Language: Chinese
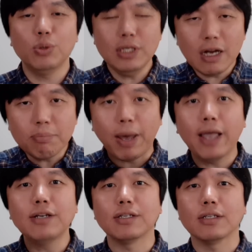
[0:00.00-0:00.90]
就一张
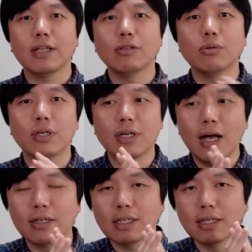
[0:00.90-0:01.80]
白纸，它就能
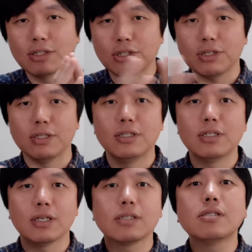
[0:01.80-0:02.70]
让这个体
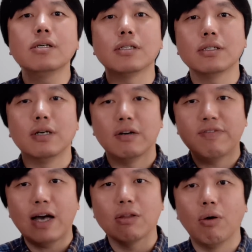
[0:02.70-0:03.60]
制瑟瑟
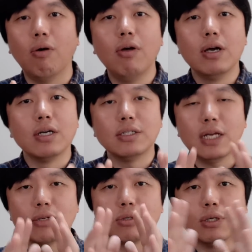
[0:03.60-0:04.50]
发抖。这
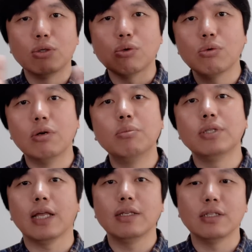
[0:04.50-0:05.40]
个就是中国目
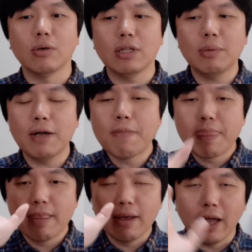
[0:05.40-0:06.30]
前的情况。那么
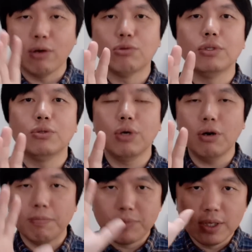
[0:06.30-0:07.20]
还有最最
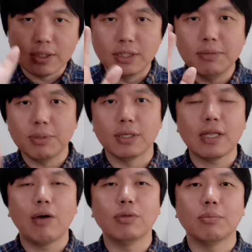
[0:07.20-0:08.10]
后，习近平
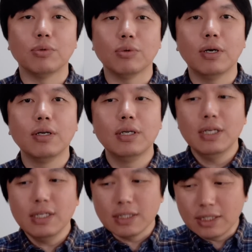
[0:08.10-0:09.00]
他会怎么做？
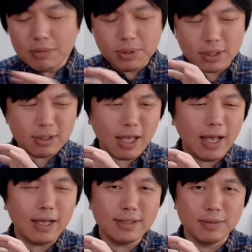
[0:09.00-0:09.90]
习近平
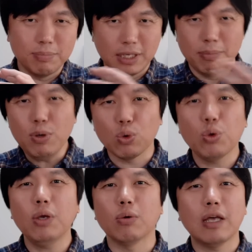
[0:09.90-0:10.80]
他也没有
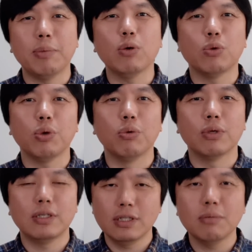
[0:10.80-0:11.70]
退路，他没有退路，
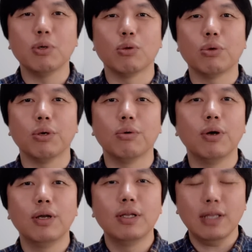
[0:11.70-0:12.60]
他真的没有退路。
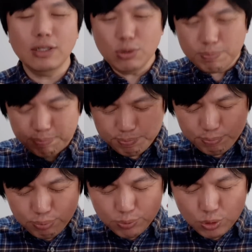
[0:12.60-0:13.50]
他就
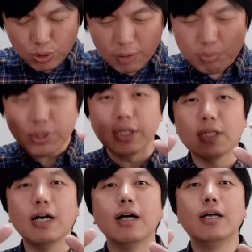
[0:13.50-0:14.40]
就要不停
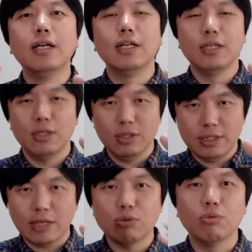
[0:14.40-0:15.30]
的
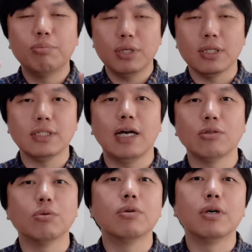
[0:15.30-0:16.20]
加速，不停的加
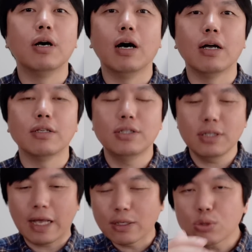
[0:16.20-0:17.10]
速啊，这是
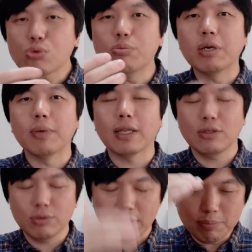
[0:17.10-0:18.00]
他的宿命嘛，他
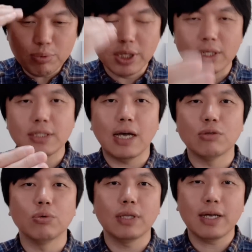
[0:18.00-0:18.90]
就是不停的加
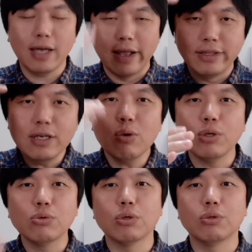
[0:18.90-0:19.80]
速，他肯定
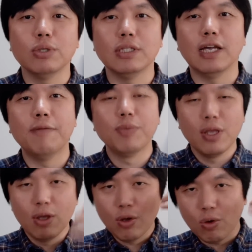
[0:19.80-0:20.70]
会做出一些
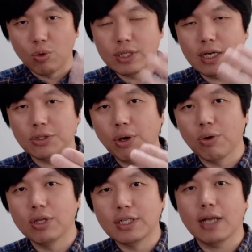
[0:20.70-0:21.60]
火上浇
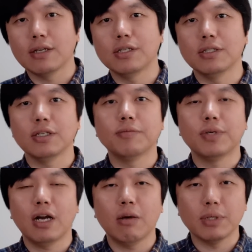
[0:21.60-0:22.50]
油的这样的事情，
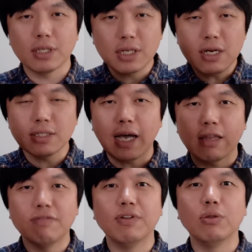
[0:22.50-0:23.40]
让老百姓更加的
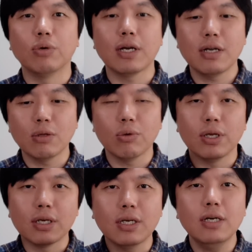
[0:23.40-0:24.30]
愤怒，让更多的
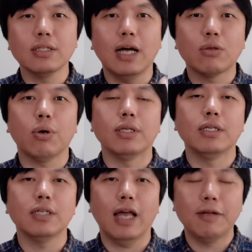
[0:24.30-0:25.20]
人更加团结
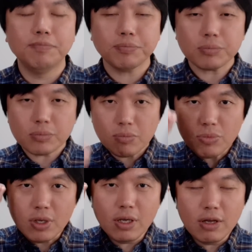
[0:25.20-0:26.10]
起来，
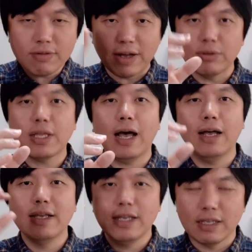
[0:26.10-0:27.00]
反对
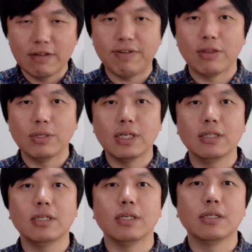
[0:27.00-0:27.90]
他，也反对这个
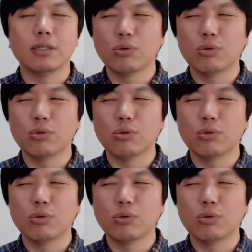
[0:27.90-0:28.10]
体制。